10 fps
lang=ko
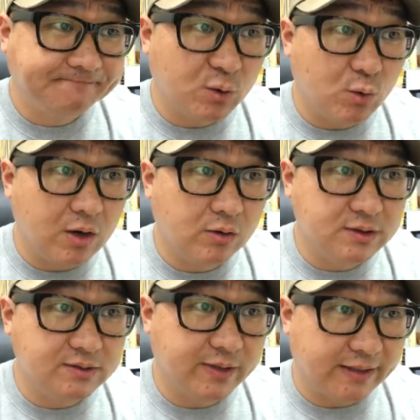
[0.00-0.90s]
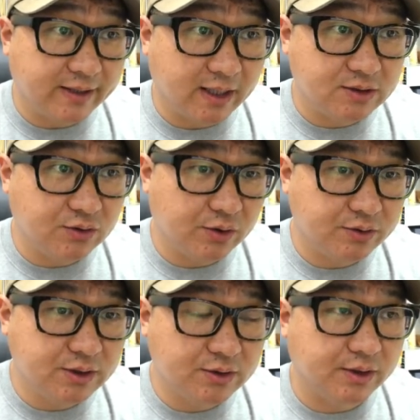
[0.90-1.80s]
과거를 쓰면 안 되겠죠.
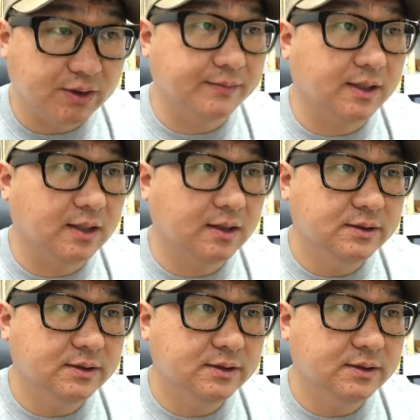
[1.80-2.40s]
현재로 써야 됩니다.